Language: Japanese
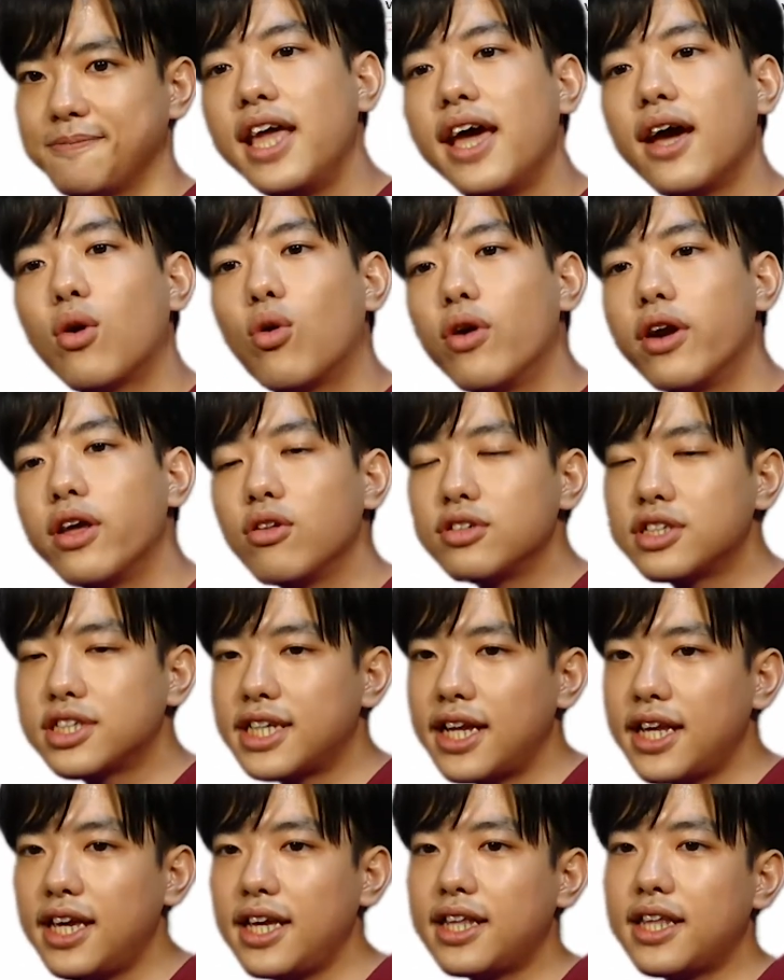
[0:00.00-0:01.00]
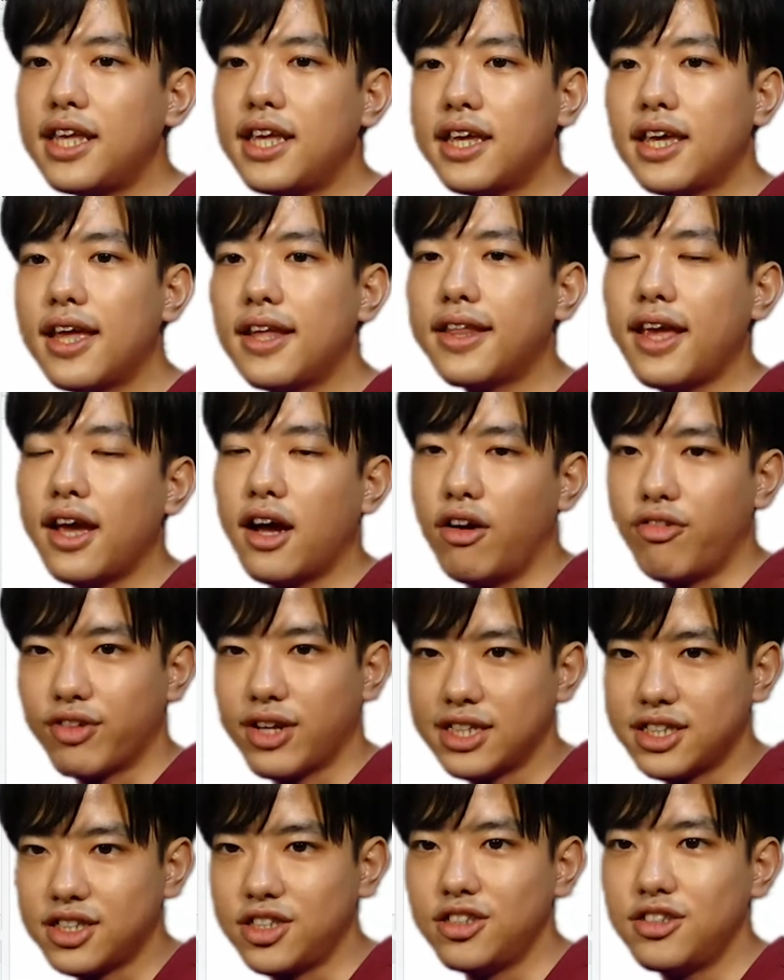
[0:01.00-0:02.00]
で、これの下に T 検定がふ
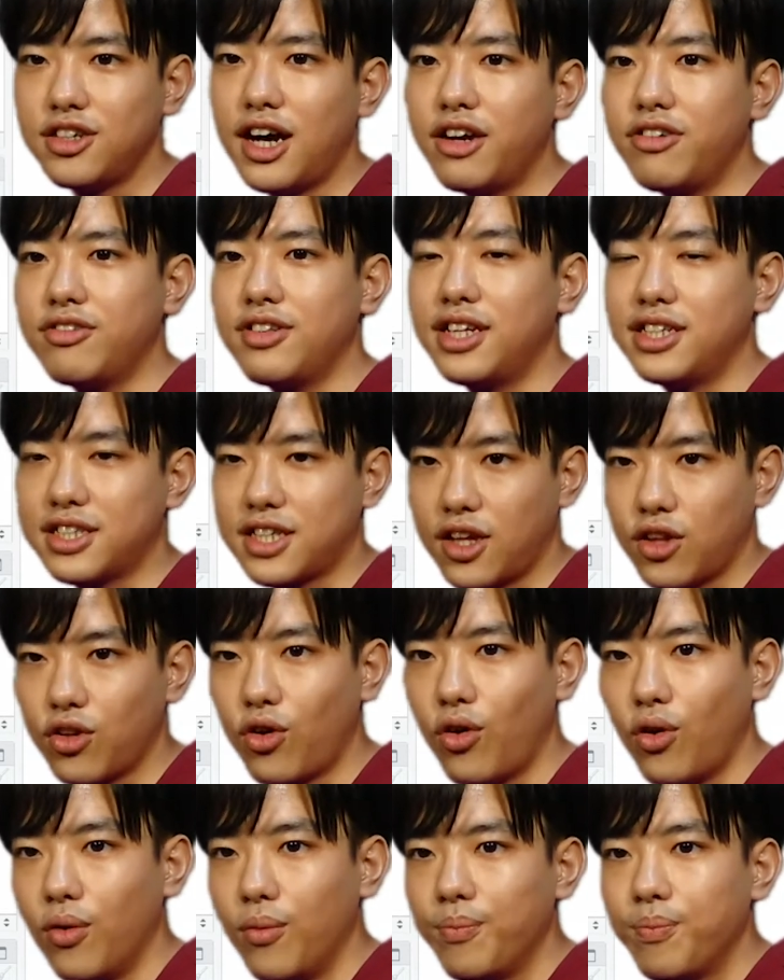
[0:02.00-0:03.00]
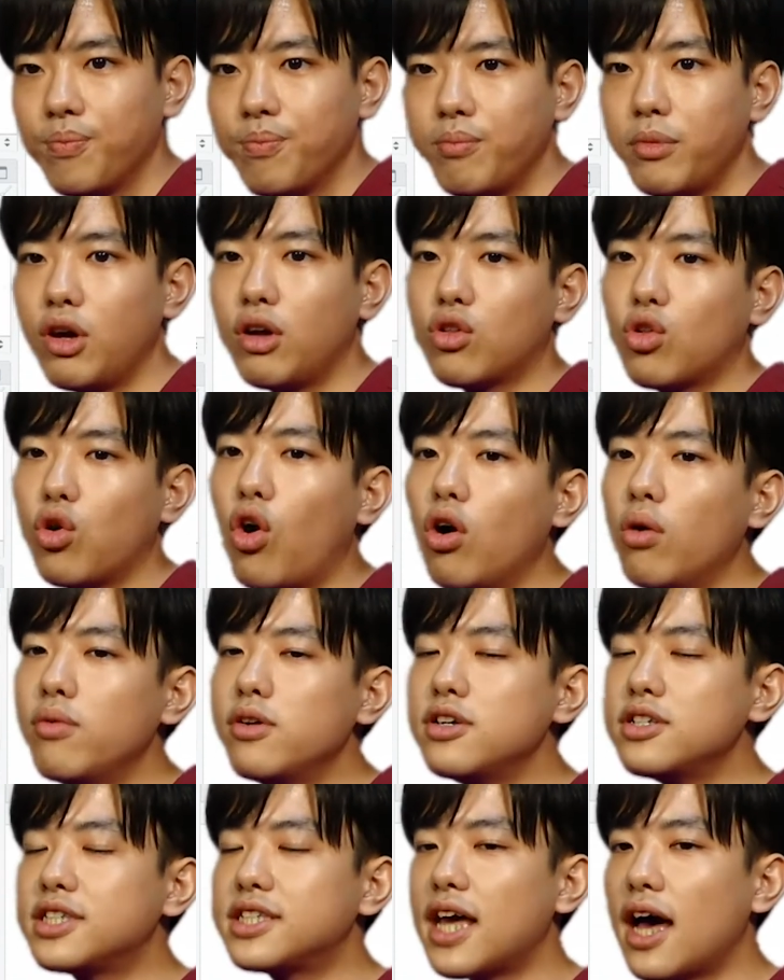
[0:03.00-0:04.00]
たつあるんですけど、まあ、当
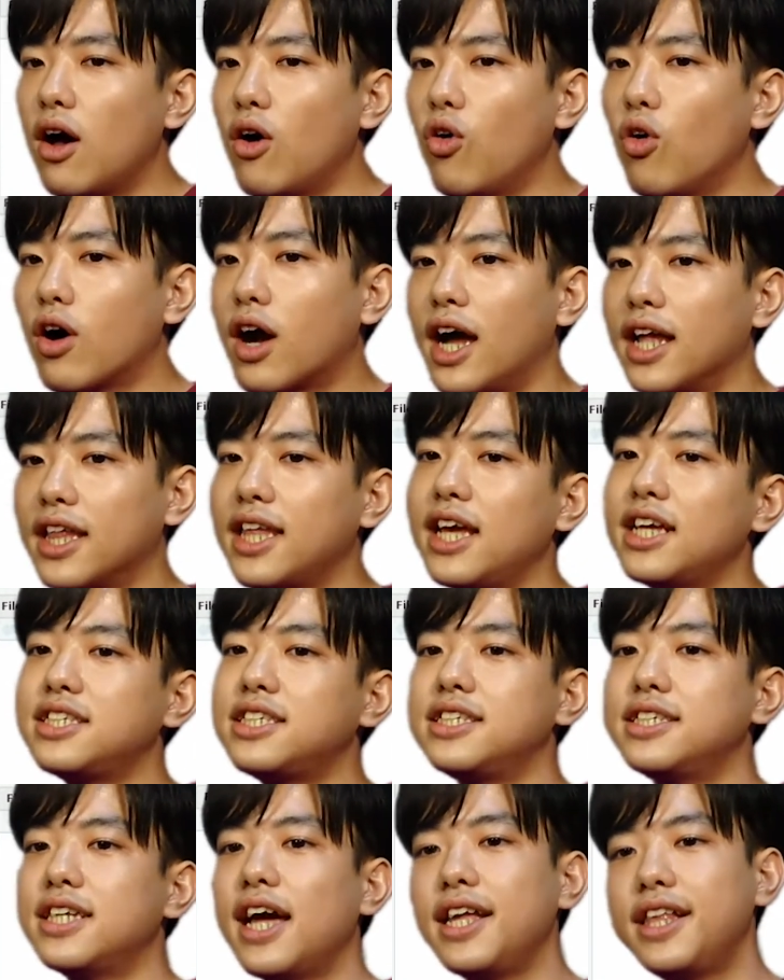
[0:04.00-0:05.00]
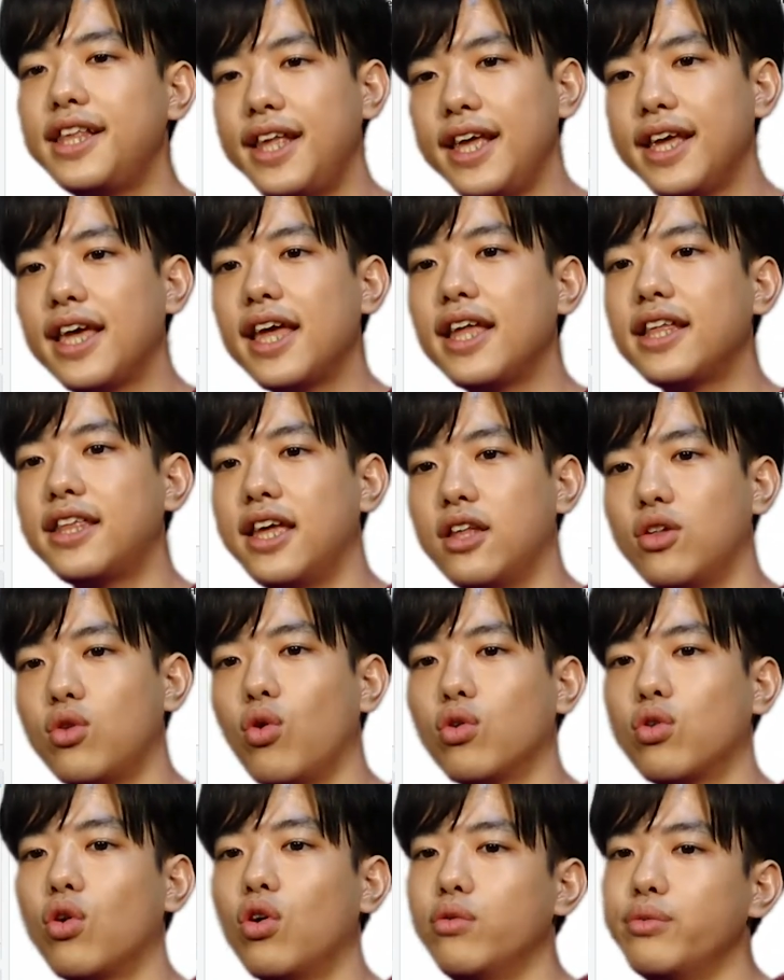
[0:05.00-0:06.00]
分散を仮定しない T 検定
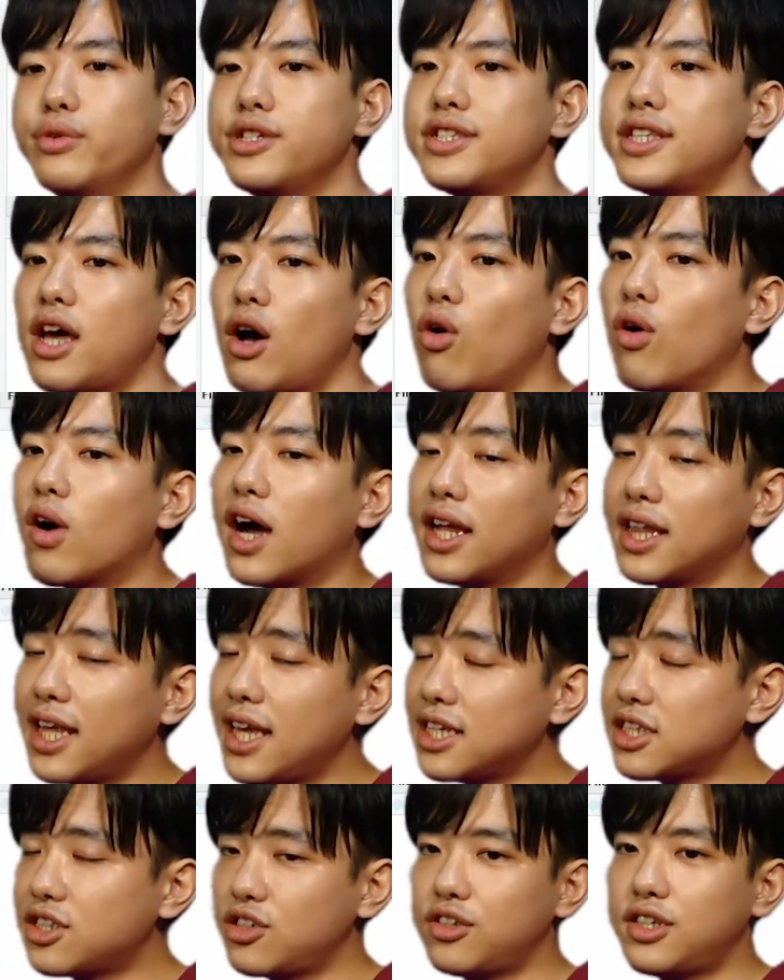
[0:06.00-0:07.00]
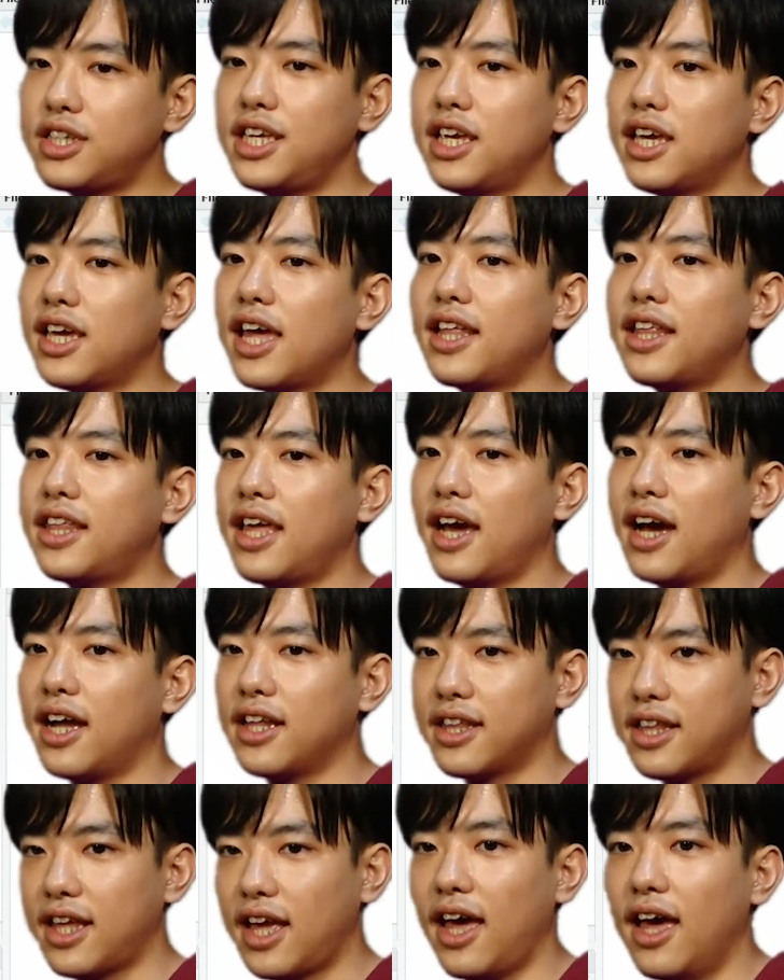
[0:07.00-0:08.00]
と、当分散を仮定する T 検定が
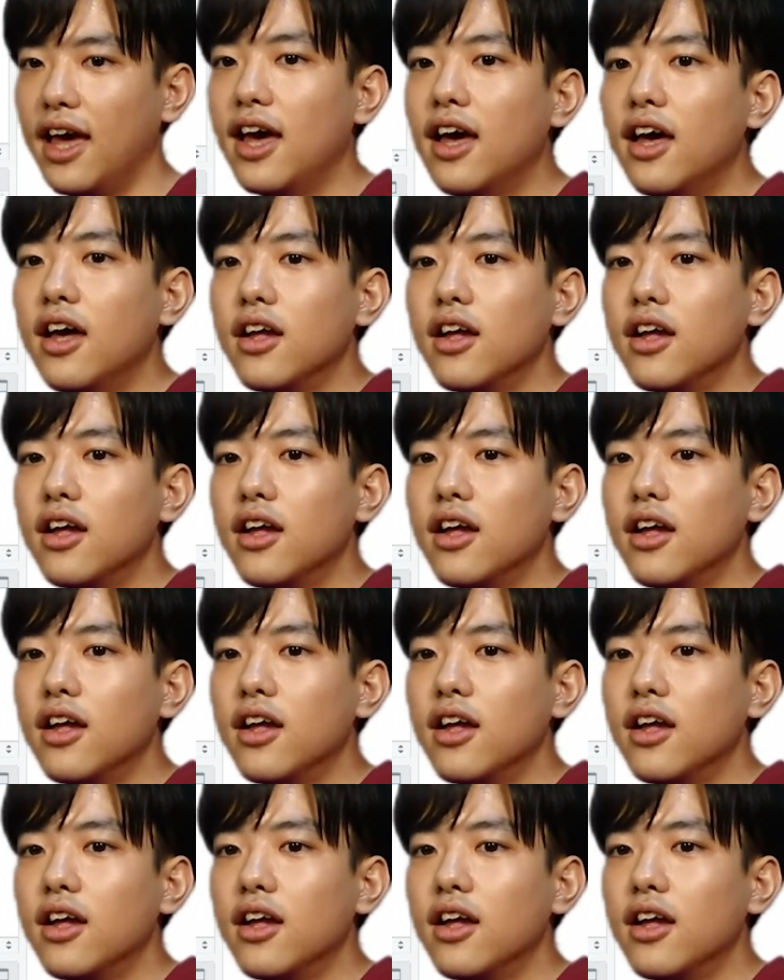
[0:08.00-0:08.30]
あって、